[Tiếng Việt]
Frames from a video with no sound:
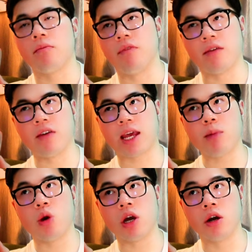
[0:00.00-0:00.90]
Bởi vì cái
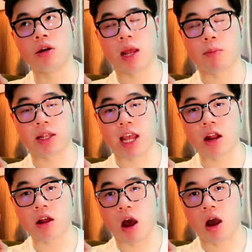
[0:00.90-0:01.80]
mùi hương này mình thấy
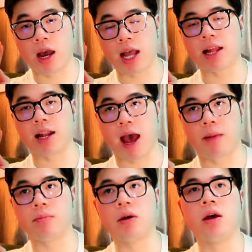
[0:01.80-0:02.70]
nó ngọt khá là
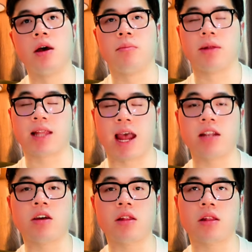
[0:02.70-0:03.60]
đậm, mình thấy
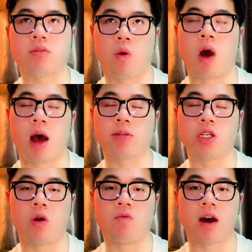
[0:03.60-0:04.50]
nó phù hợp sử
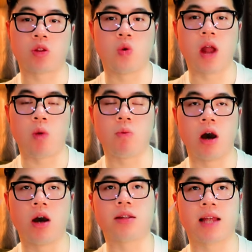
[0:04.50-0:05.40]
dụng vào thu đông
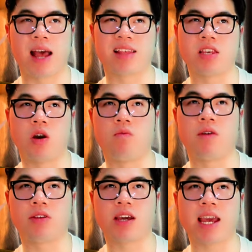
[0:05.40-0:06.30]
hơn là sử dụng
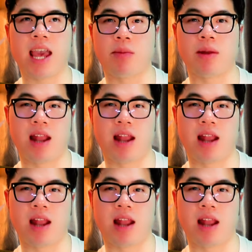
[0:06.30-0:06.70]
vào những cái ngày mà